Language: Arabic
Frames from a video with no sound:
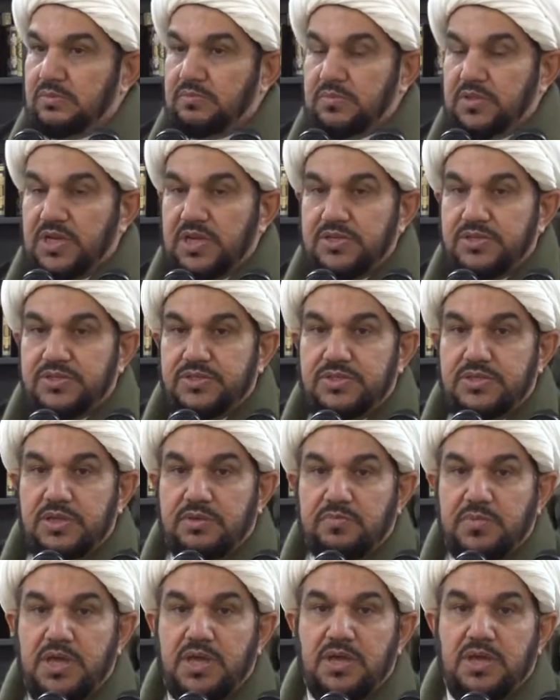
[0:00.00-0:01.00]
من
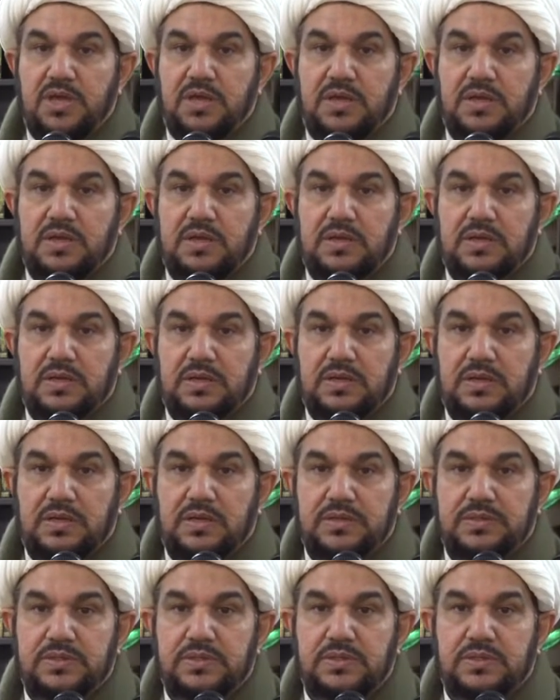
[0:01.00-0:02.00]
السماء
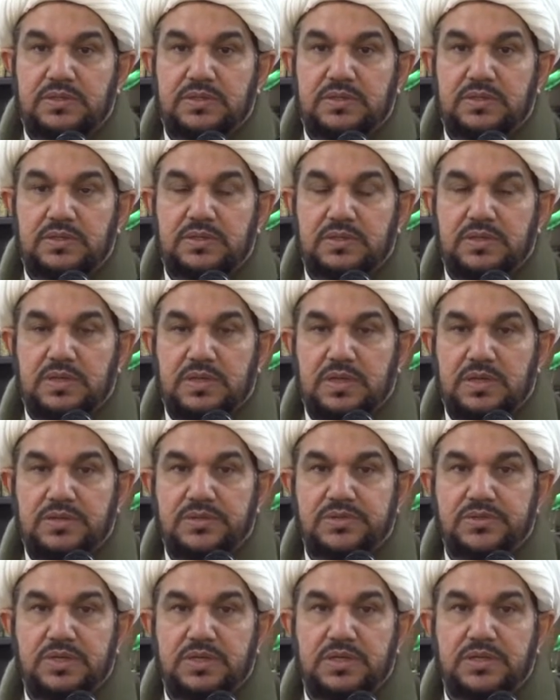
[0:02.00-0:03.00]
التي
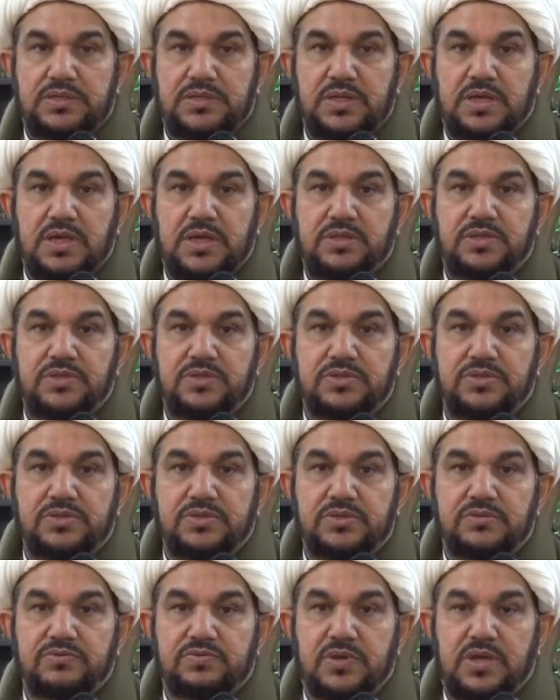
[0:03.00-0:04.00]
انزلت هذه
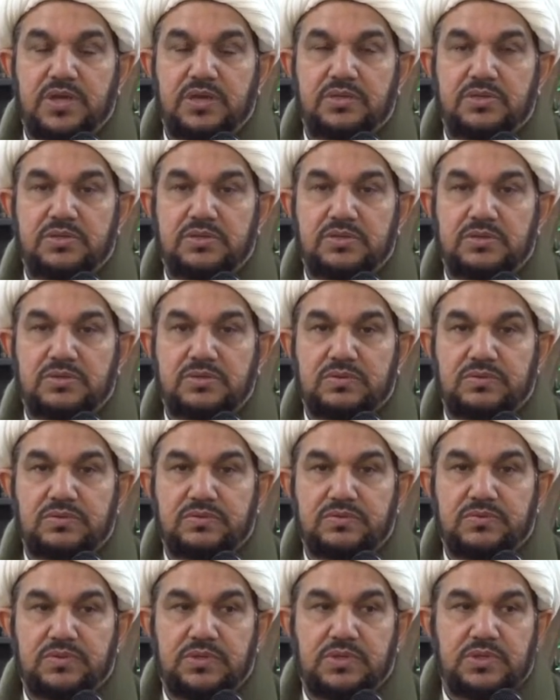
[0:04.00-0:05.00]
الصفات
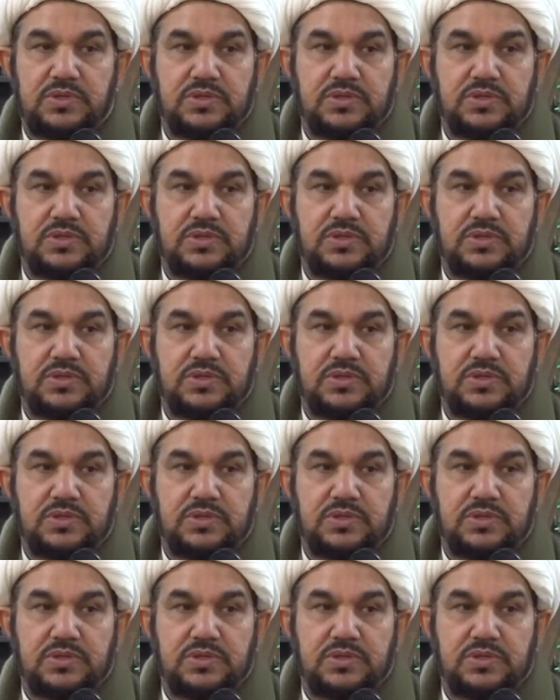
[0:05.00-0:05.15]
في